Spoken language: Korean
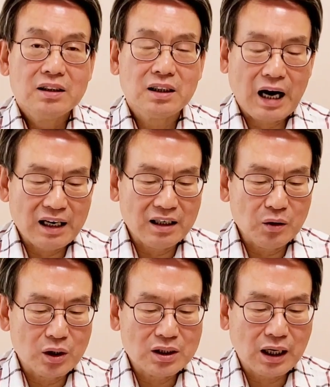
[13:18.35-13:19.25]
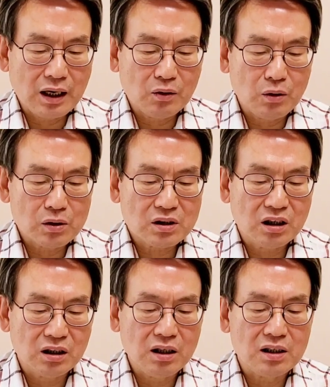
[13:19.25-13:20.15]
즉 악을 권장하고
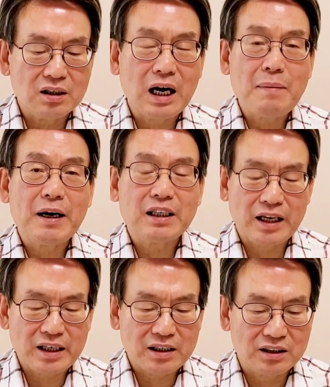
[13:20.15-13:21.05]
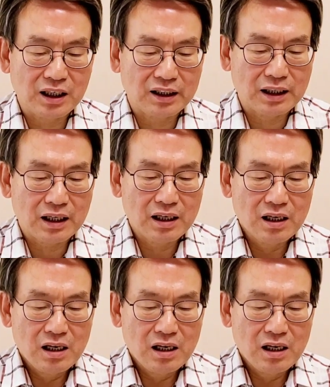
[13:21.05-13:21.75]
선을 억압하다의 현장이다.